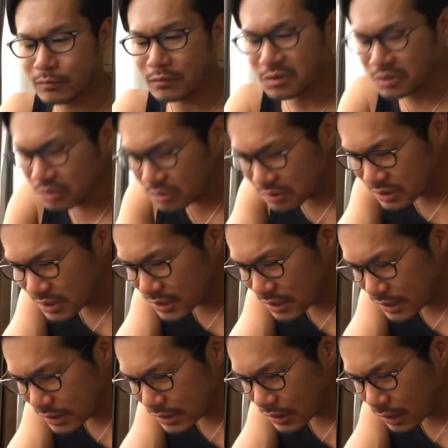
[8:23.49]
どっち
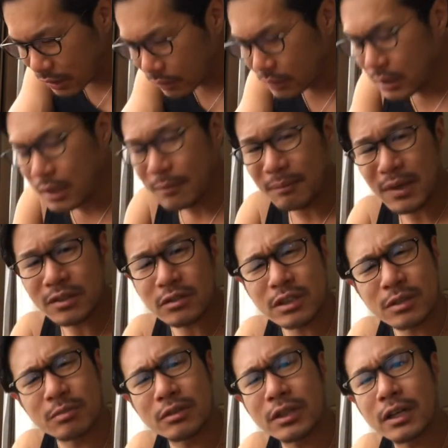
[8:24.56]
がいいかまず
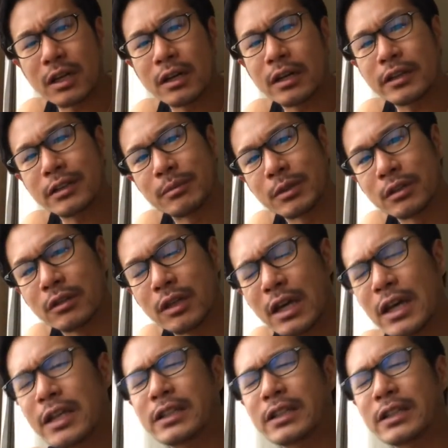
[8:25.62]
自分で考えてみる